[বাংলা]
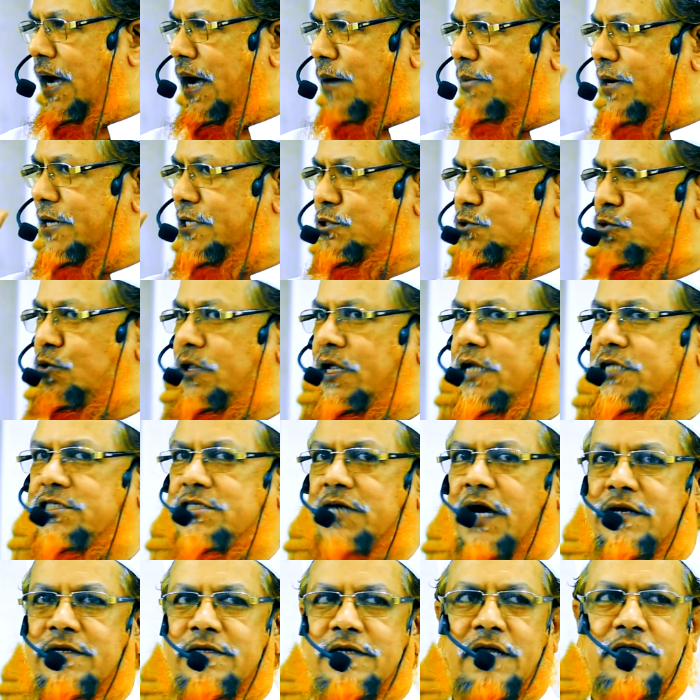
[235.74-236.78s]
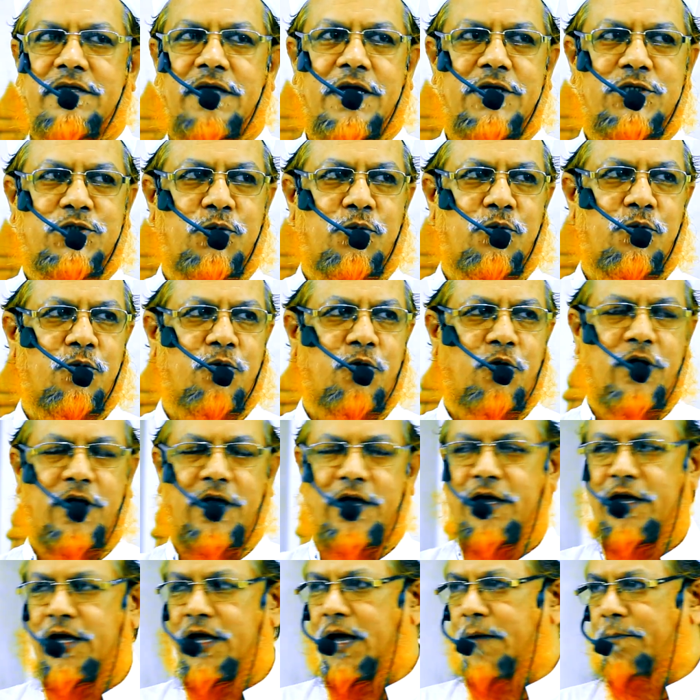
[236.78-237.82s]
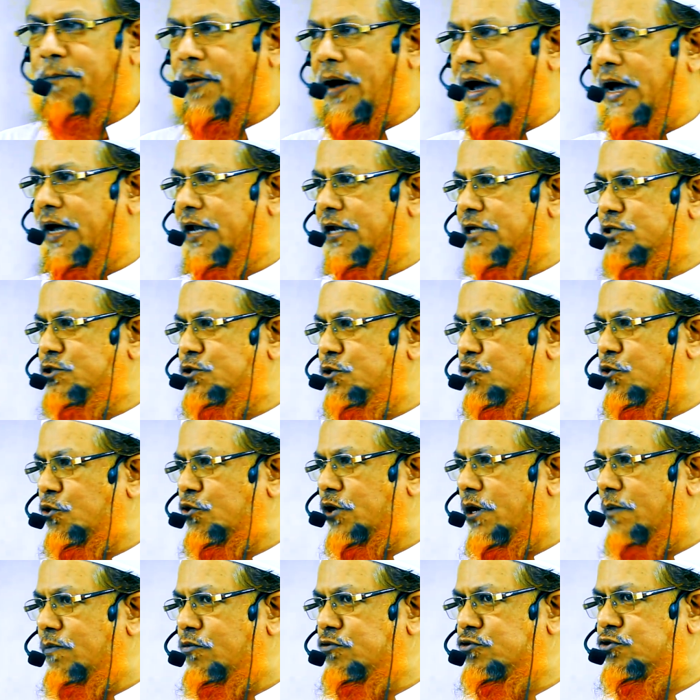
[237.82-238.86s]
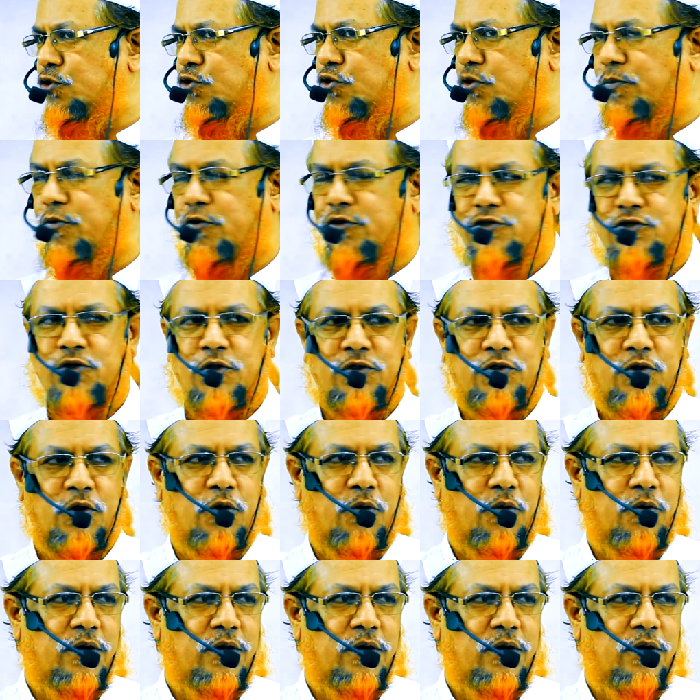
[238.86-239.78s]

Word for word: আমার চুলের ছাটটা থেকে শুরু করে পায়ের জুতোটা মুজোটো পর্যন্ত